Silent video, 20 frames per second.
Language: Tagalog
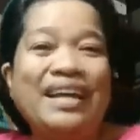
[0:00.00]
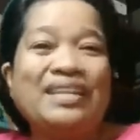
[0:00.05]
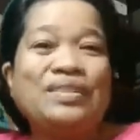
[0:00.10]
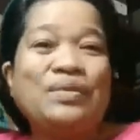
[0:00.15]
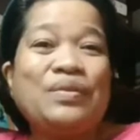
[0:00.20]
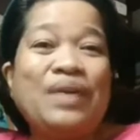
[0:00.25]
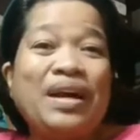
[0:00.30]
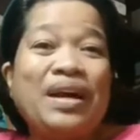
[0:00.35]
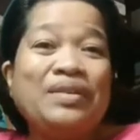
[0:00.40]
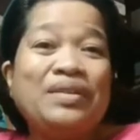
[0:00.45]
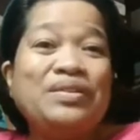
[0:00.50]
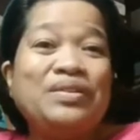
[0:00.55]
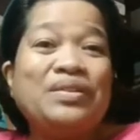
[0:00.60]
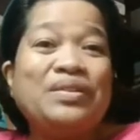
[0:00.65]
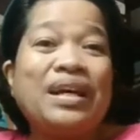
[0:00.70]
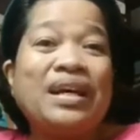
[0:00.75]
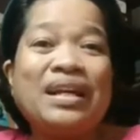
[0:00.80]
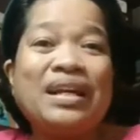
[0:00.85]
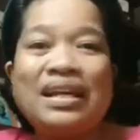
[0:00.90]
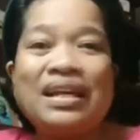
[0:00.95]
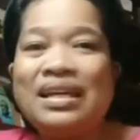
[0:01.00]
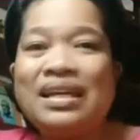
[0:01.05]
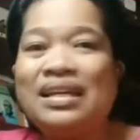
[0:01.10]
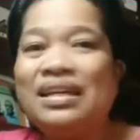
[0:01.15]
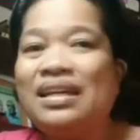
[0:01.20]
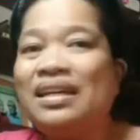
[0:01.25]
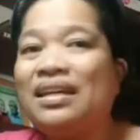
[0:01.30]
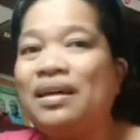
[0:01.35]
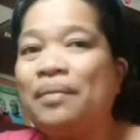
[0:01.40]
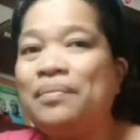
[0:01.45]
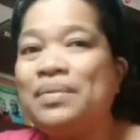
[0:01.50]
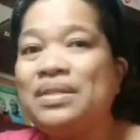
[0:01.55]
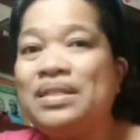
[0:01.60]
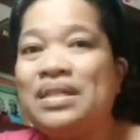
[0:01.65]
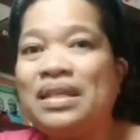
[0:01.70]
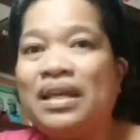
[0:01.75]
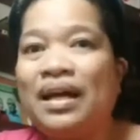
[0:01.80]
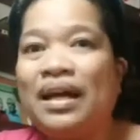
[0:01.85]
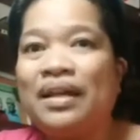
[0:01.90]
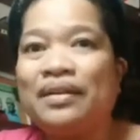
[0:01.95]
So, ngayon yun ang nagiging
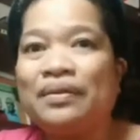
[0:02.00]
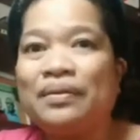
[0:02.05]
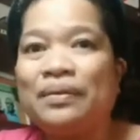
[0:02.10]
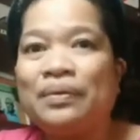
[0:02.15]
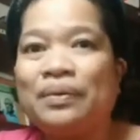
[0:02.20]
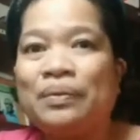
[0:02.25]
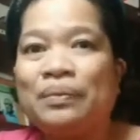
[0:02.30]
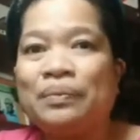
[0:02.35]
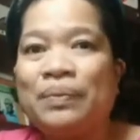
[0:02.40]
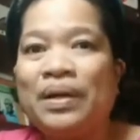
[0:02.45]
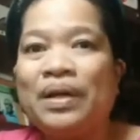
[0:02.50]
kabisihan ko.